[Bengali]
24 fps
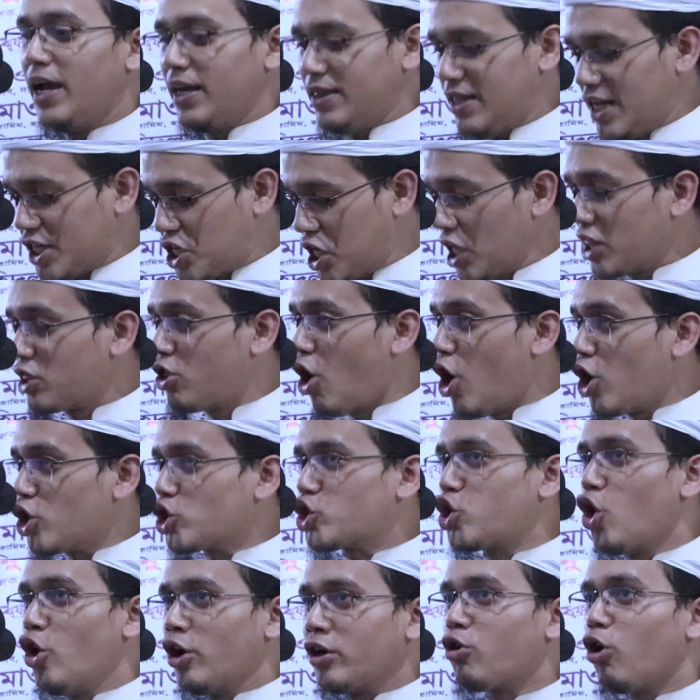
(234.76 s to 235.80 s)
এদেশে
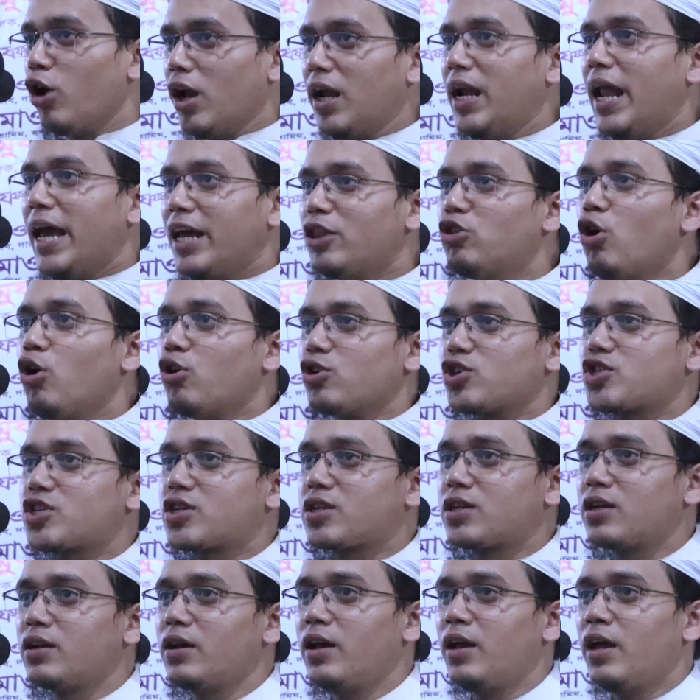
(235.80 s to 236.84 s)
ধর্ষণ করলেই দোষ
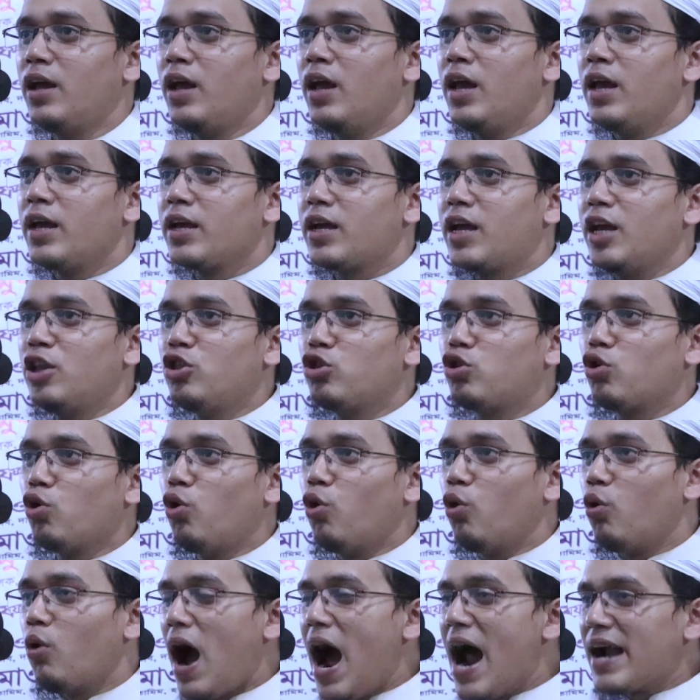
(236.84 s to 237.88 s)
কিন্তু
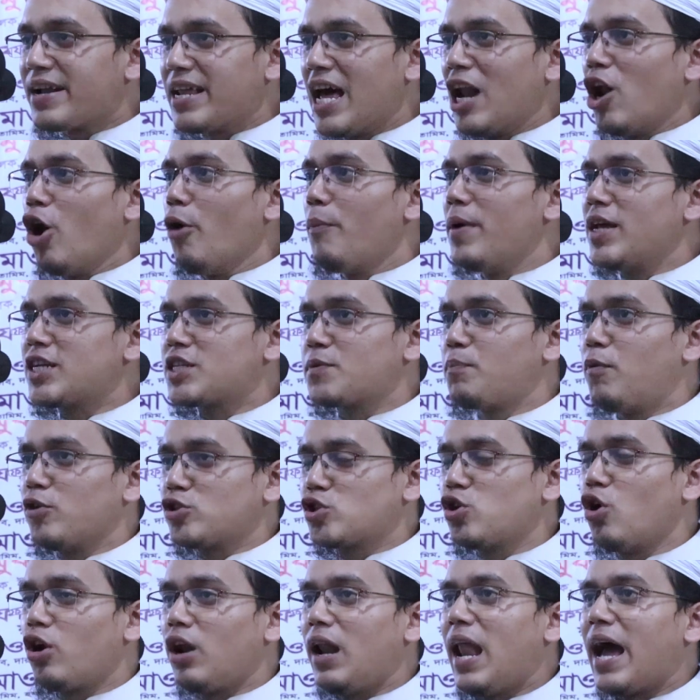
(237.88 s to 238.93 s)
আঠারো বিশ
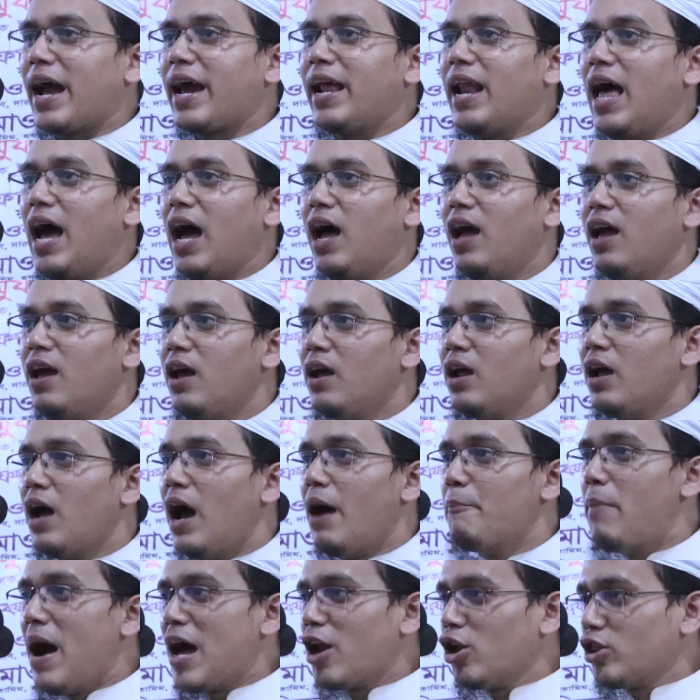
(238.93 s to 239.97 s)
বছর লাগে না
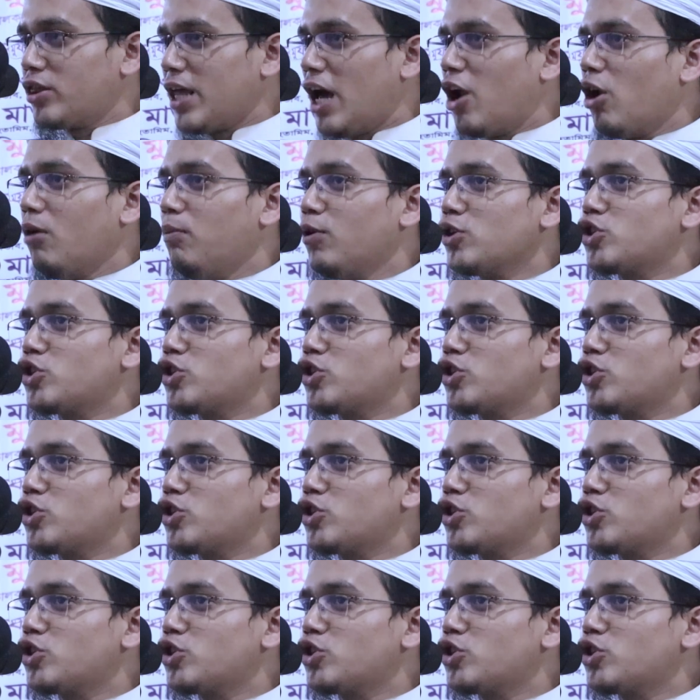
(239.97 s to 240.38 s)
বারো তেরো